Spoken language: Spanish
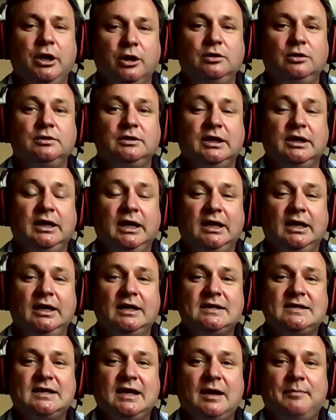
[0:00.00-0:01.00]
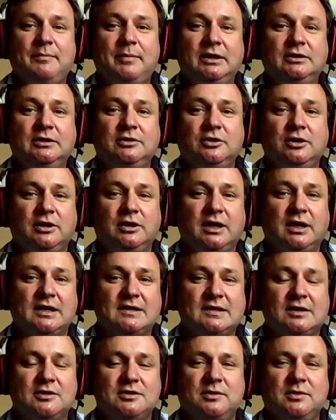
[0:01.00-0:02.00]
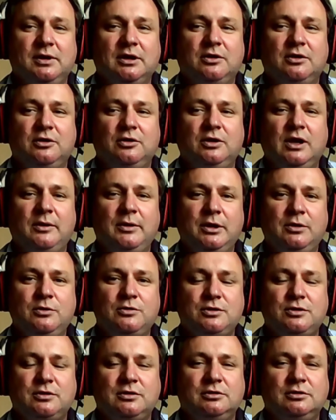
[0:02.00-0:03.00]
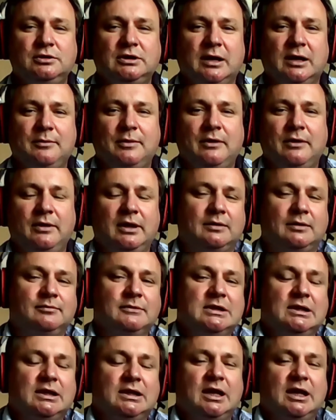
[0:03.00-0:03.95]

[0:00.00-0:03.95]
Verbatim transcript: Bueno, y en ese aspecto de que se lo lleva el coronavirus, contame, a ver,